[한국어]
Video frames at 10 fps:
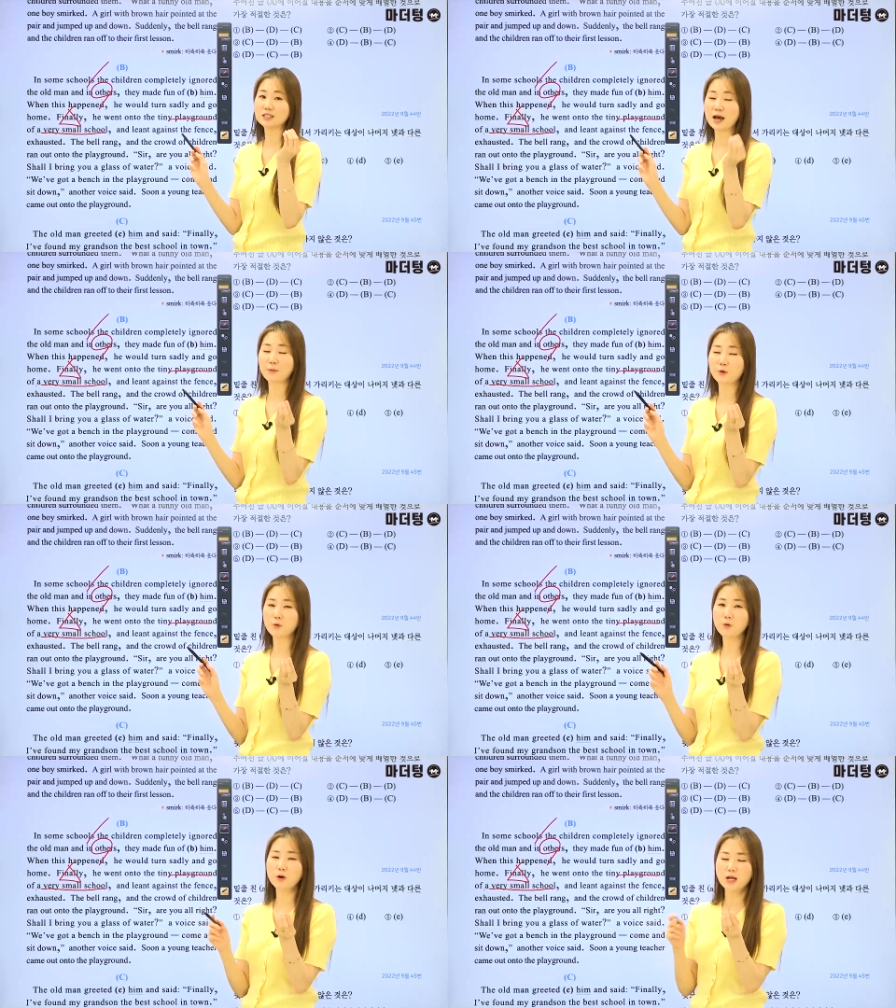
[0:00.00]

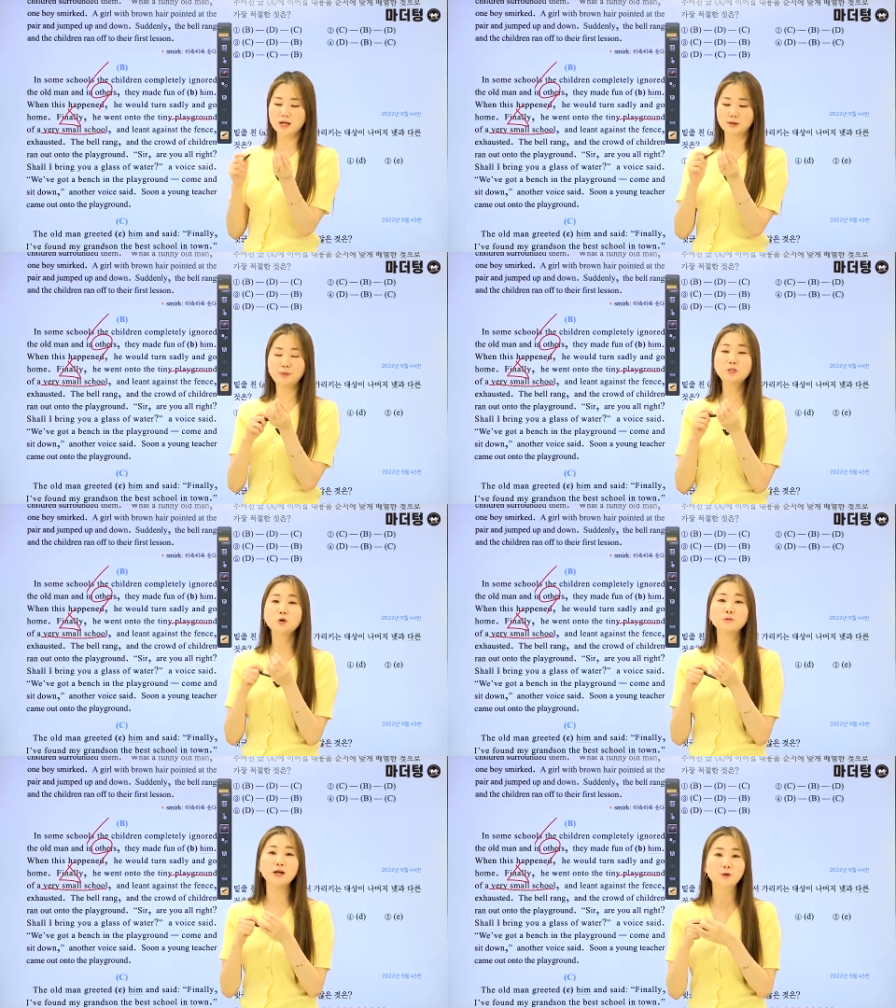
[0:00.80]
작고 그
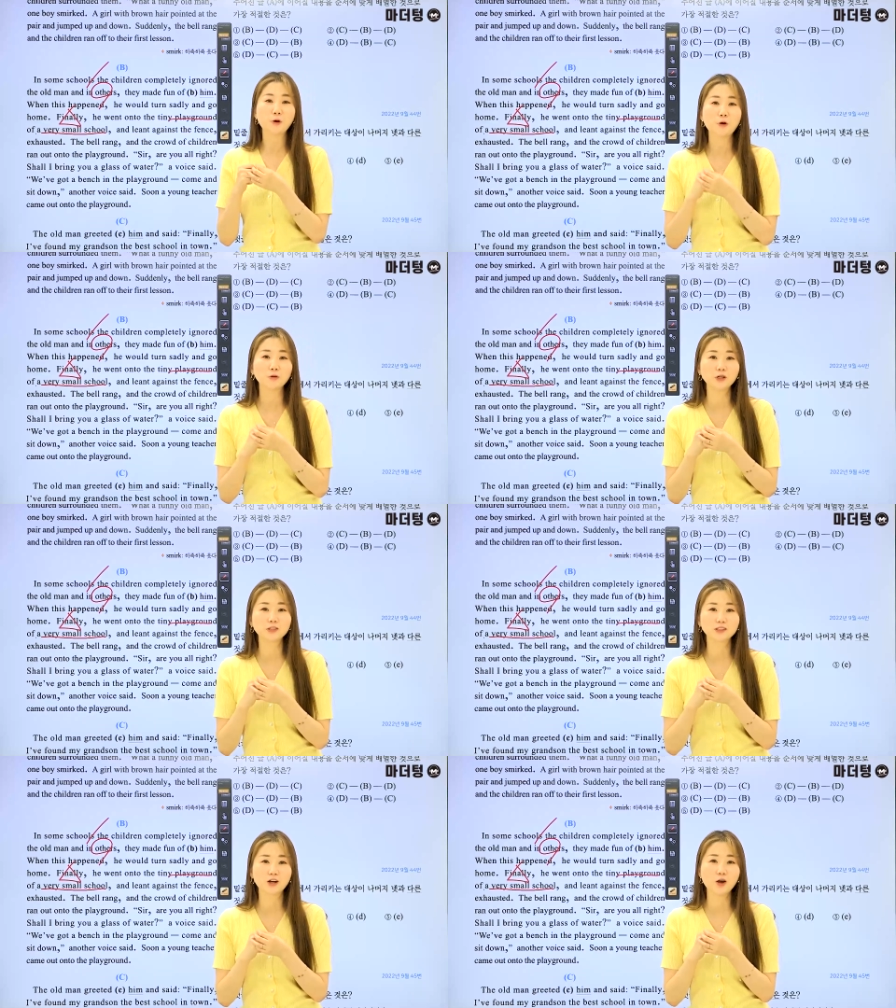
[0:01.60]
비좁은 학교가
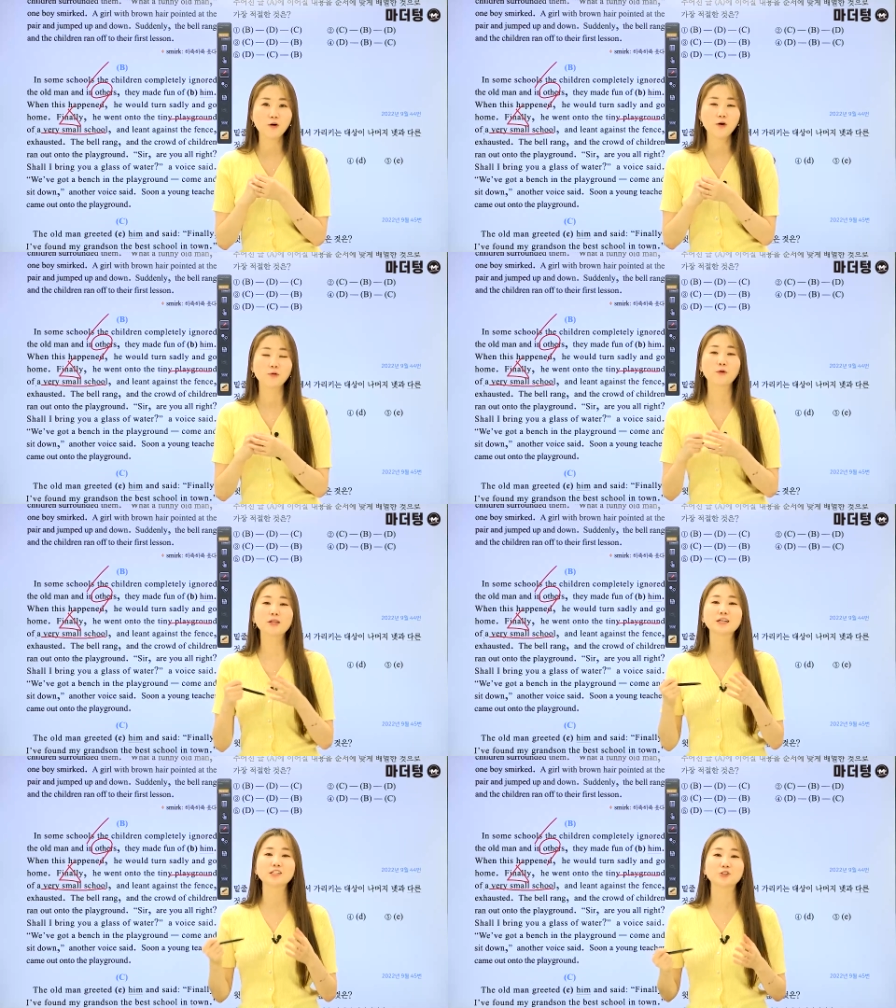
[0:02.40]
어디였어요?
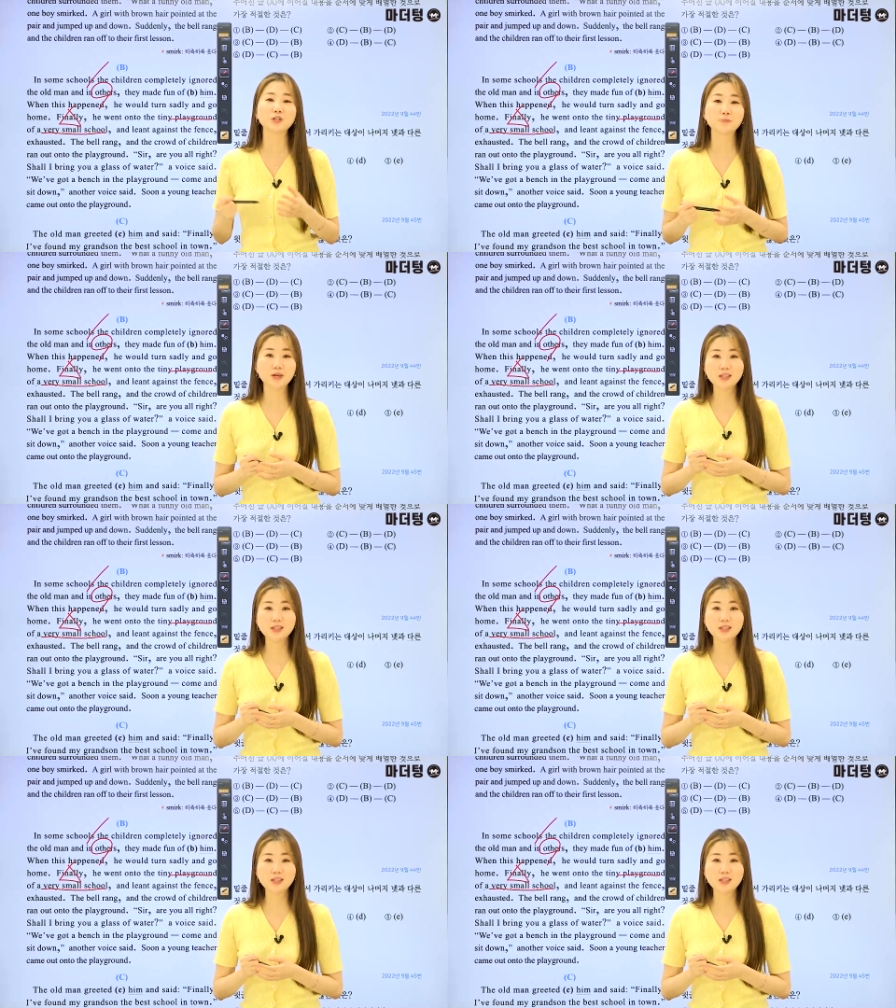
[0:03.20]
괜찮은 선생님이